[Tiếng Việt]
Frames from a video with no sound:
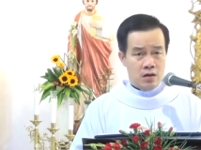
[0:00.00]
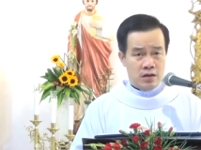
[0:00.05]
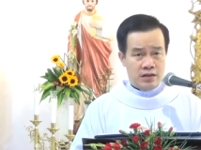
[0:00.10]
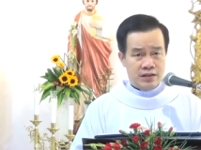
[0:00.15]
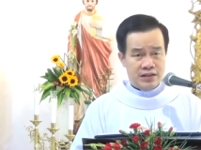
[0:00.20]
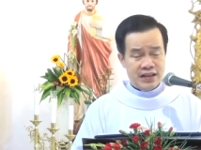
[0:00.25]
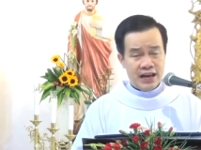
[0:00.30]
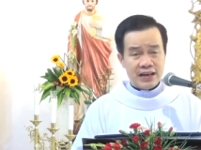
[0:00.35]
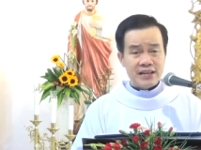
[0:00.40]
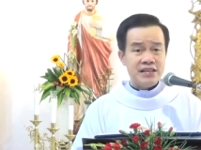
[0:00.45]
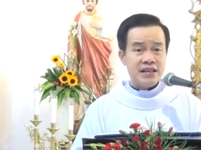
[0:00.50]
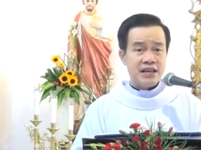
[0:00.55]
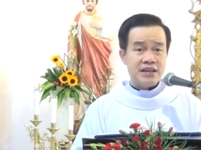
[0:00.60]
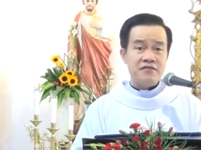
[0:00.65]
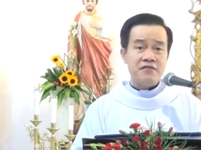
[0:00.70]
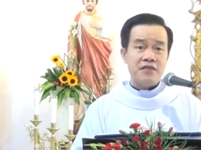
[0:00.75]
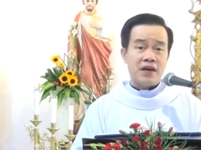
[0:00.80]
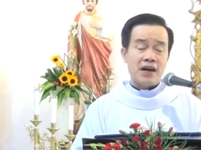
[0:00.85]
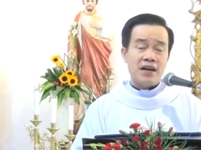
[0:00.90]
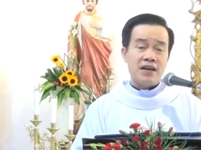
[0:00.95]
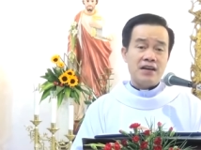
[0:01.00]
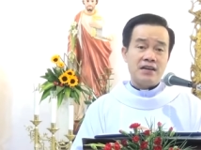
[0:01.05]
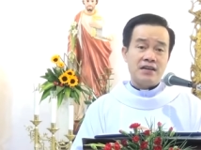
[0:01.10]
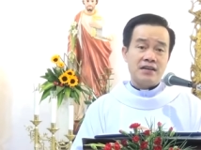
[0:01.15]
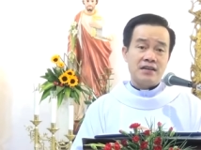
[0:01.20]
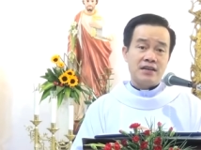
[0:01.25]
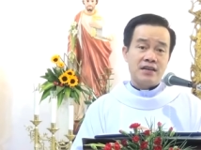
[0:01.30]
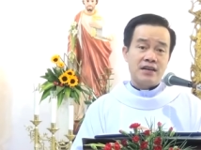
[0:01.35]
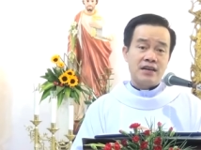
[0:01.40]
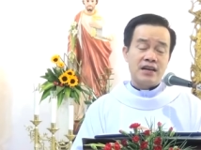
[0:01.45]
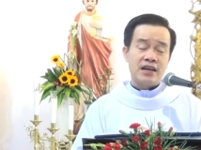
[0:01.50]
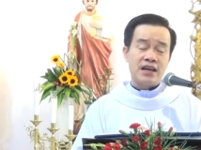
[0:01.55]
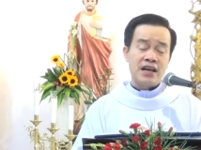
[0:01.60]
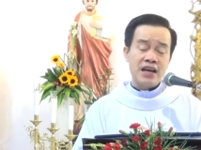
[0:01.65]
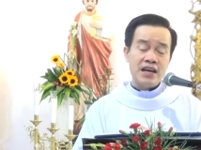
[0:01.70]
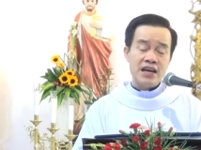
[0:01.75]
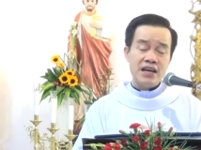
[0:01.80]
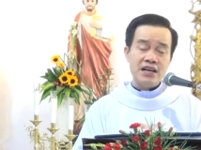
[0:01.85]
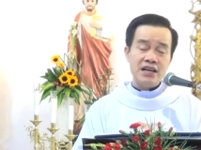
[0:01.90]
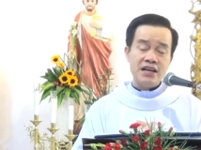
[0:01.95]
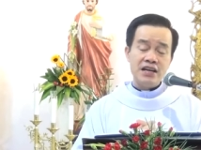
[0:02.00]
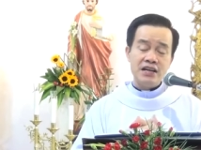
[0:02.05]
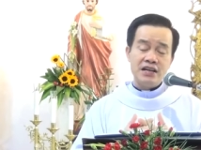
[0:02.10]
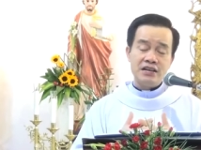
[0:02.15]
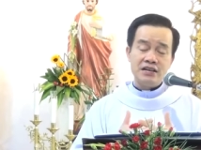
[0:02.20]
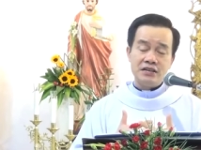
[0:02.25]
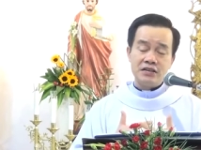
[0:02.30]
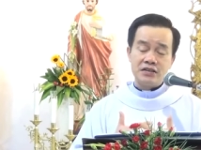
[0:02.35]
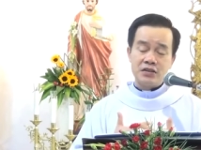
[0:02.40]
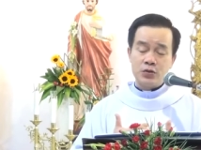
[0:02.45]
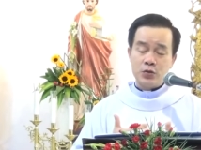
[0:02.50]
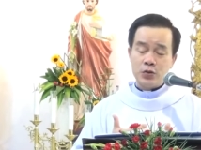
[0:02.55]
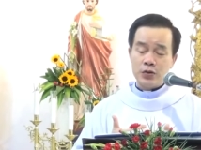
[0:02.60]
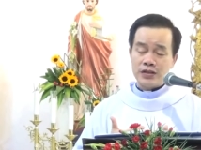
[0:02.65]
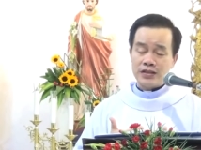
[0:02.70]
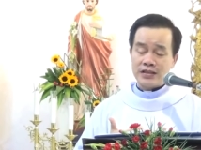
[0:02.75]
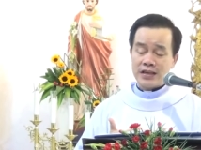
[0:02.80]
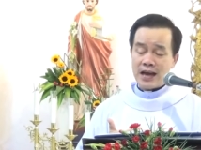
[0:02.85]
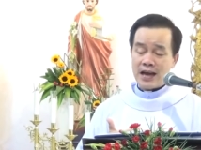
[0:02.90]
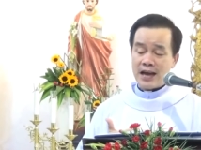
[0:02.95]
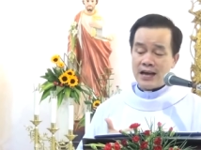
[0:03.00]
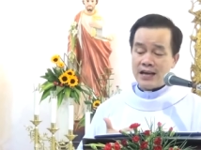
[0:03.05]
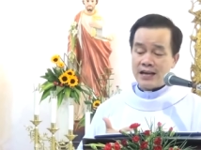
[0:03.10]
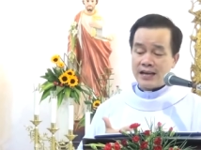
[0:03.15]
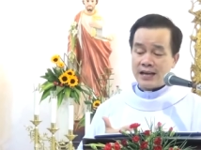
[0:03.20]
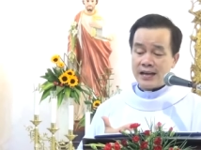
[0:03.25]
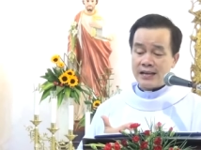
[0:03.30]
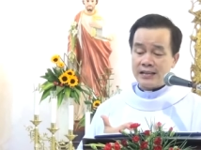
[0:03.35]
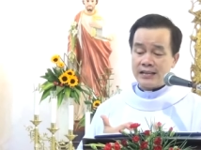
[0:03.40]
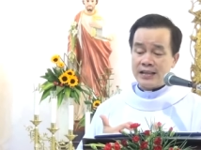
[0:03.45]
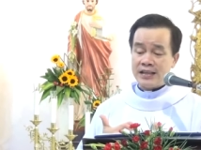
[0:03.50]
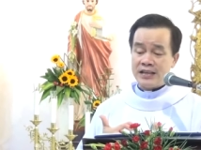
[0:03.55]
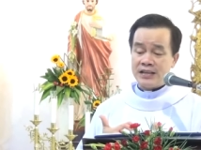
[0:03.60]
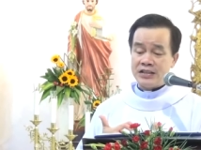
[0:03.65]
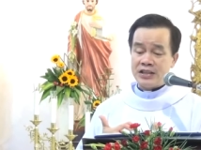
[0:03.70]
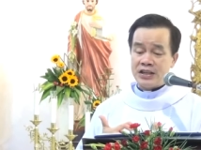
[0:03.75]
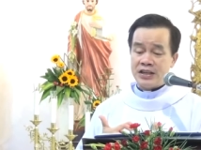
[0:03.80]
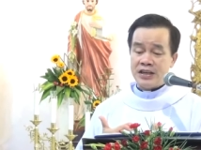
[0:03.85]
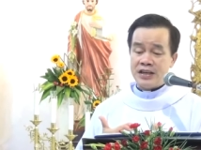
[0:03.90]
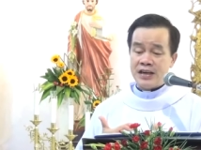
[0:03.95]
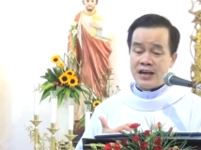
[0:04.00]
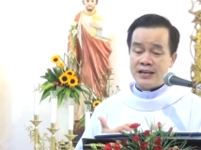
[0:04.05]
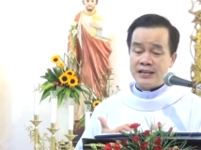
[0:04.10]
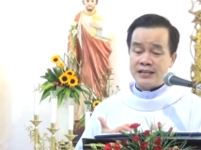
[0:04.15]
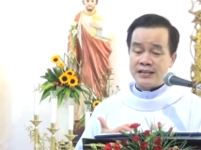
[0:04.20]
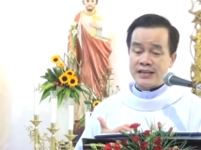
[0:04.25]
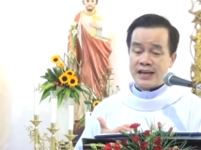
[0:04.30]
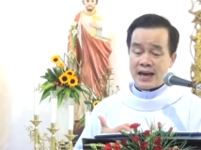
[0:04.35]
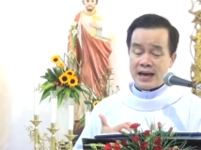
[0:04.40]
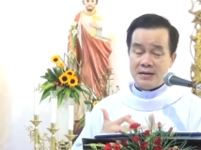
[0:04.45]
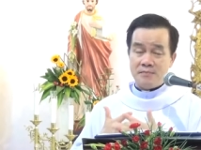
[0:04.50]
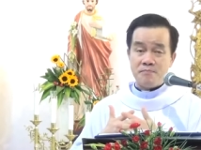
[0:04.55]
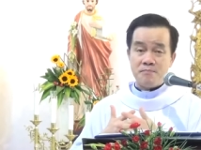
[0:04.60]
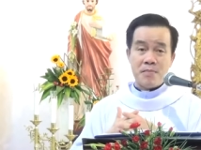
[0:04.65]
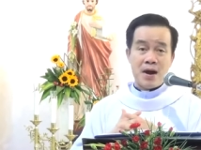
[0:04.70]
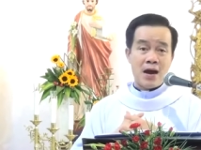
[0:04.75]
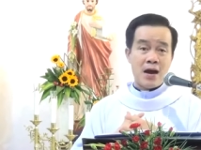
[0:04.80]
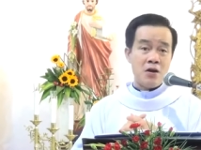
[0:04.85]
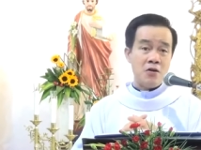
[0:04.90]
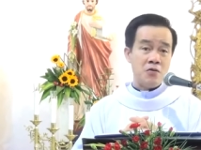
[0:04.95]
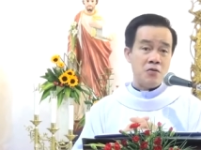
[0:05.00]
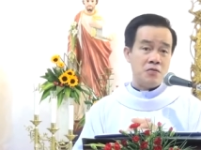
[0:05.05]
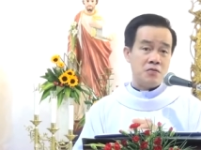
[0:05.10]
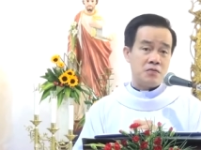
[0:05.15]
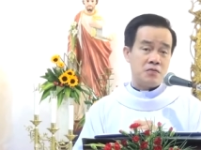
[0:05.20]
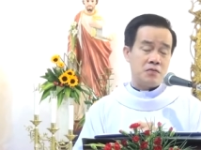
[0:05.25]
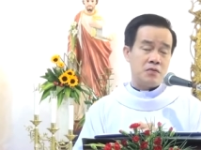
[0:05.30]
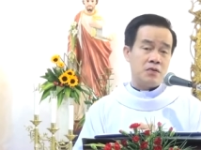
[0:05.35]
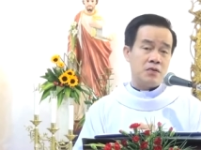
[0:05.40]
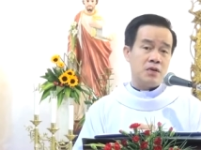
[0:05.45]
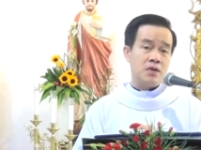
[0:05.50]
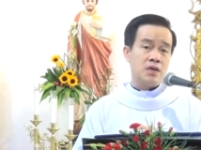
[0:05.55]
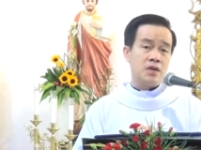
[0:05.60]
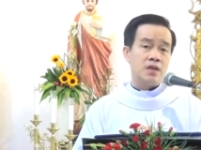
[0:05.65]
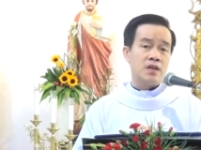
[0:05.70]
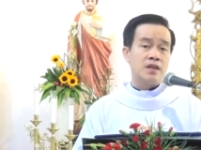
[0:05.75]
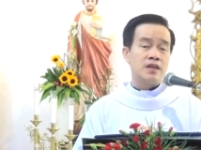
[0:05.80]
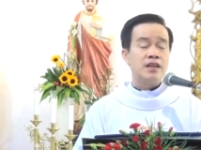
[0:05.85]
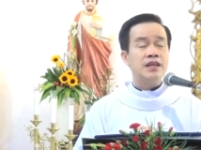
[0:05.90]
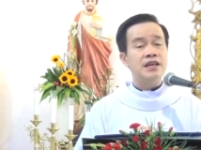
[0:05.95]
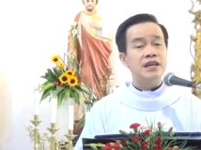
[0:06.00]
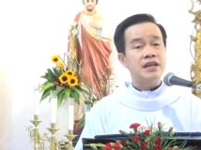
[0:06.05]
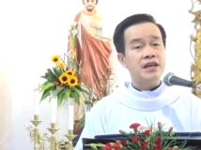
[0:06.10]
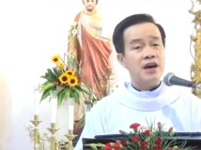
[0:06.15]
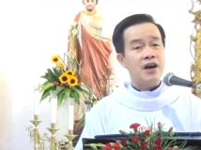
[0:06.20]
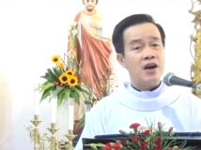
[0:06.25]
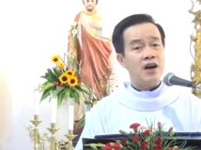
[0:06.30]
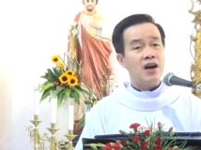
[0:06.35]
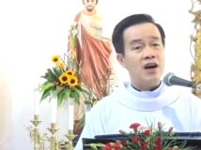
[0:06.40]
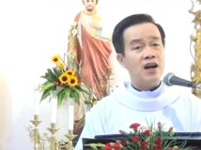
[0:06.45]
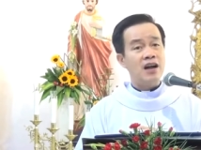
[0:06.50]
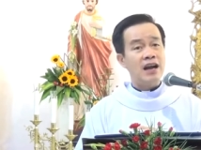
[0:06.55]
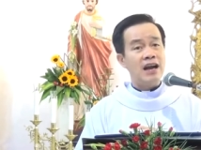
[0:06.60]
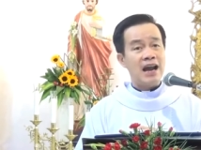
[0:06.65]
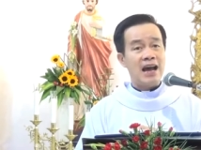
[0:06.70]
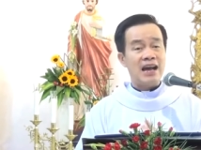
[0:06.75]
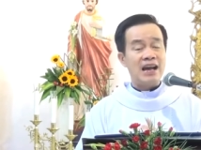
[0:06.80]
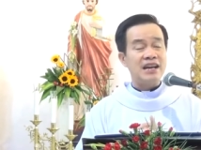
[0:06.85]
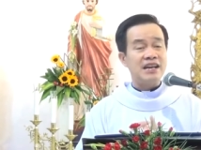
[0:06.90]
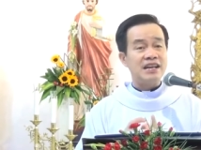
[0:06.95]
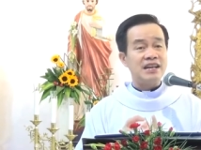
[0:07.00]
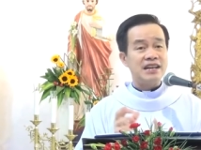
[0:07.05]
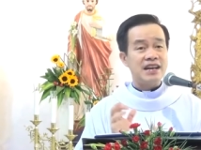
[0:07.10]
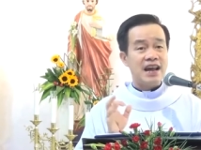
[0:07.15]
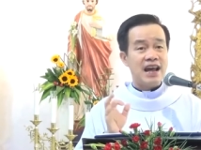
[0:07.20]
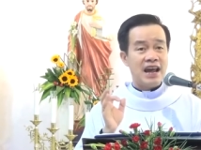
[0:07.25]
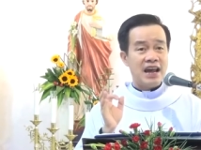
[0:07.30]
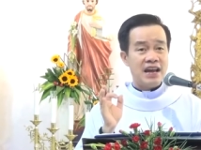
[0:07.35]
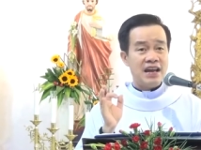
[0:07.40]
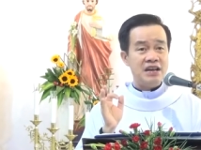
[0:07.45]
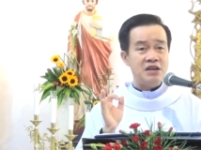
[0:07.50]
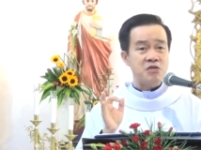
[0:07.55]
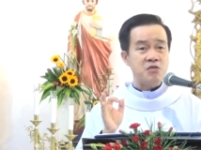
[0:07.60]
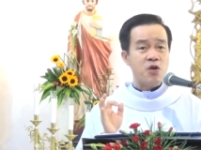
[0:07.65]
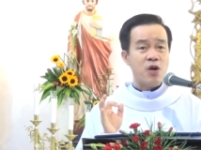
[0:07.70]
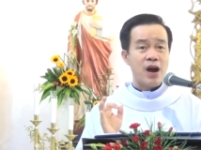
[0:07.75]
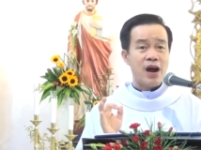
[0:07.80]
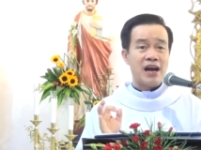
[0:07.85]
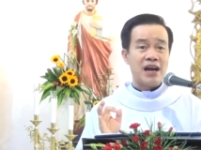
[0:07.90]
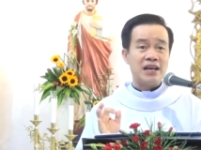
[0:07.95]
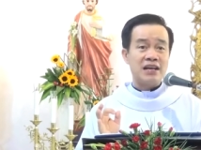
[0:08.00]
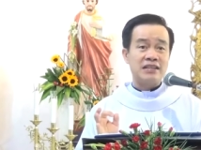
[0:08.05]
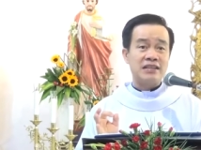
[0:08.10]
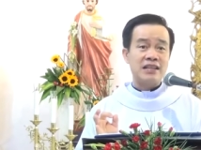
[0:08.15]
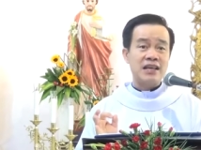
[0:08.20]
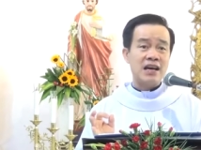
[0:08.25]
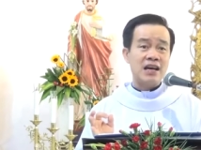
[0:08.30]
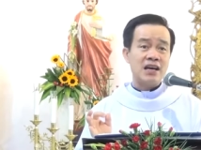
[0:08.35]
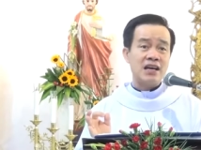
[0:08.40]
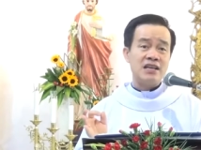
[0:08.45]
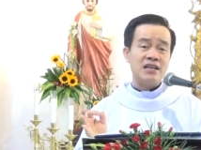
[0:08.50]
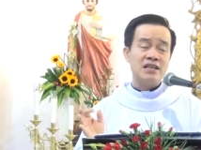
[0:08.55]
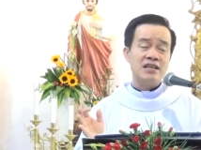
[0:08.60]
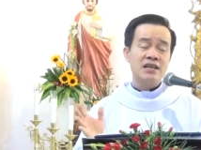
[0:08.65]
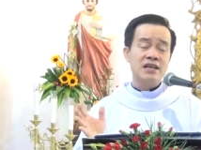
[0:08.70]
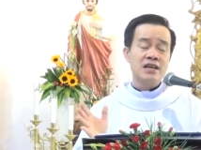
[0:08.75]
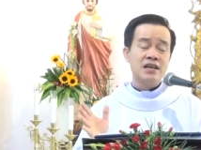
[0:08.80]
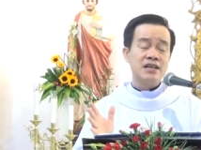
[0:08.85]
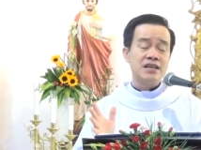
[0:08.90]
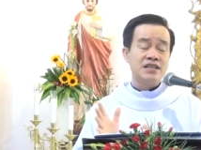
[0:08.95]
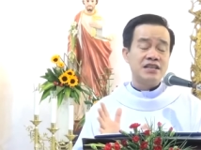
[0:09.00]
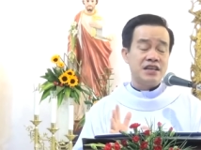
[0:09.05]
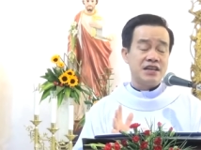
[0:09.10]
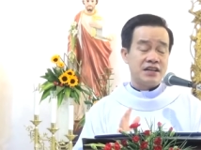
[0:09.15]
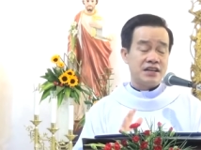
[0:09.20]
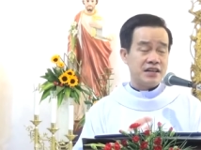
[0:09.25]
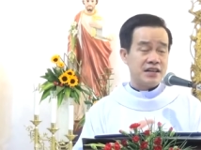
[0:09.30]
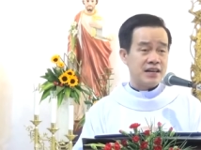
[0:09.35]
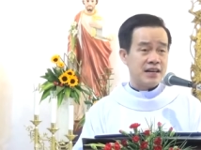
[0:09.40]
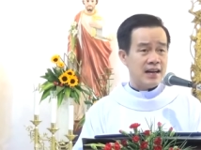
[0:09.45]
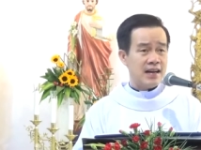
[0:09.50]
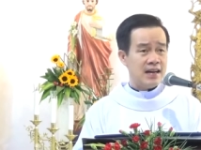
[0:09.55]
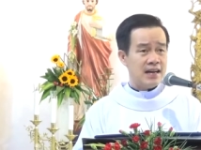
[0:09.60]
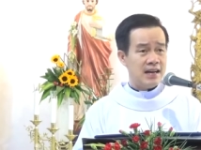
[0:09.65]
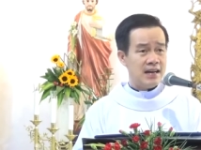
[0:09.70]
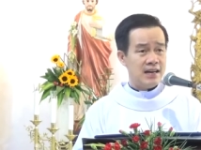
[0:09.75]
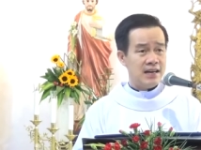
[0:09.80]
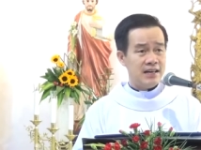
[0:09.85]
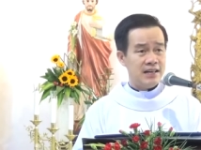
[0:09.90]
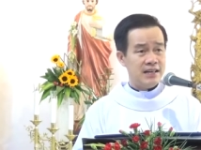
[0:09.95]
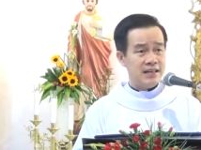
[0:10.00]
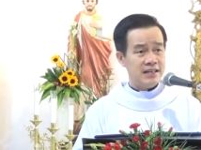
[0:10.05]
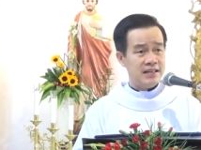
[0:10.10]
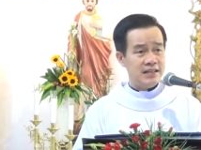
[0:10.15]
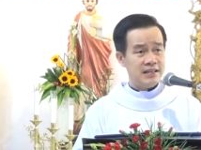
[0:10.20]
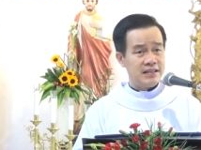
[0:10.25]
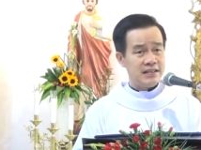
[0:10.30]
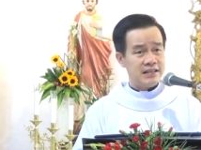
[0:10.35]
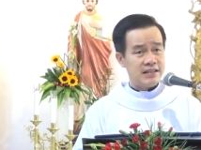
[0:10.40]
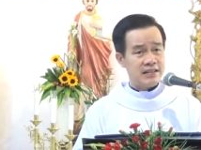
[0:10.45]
chẳng những vậy khi được chúa sai các tiên tri đến cảnh báo thì họ lại để ngoài tai những cái lời